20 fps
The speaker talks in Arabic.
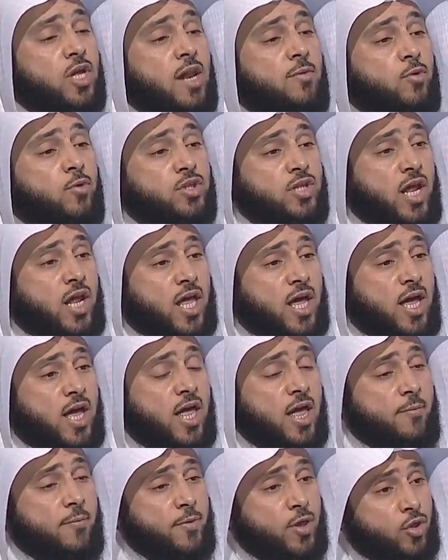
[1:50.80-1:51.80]
المطلقة
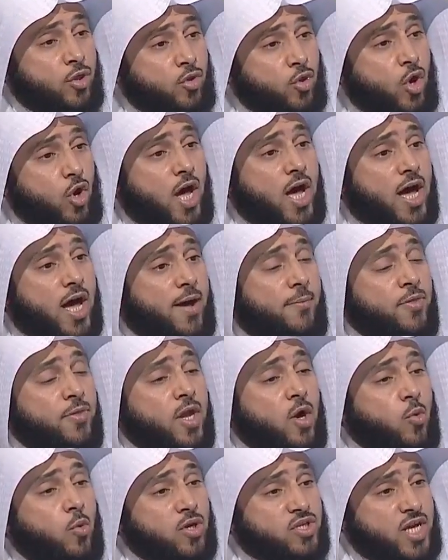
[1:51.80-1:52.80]
من ضحى
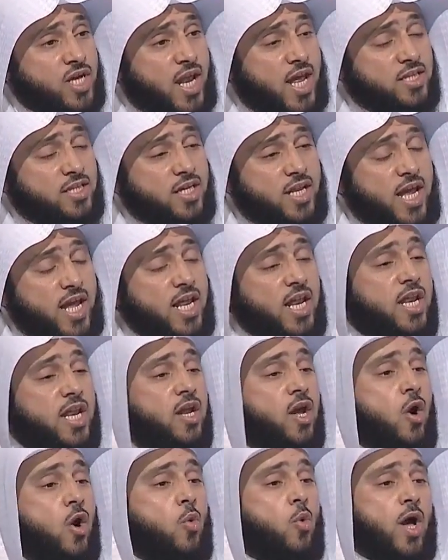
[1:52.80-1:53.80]
وصلاة
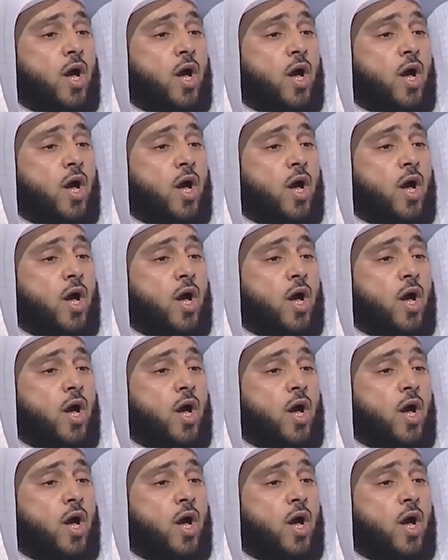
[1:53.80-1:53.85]
ليل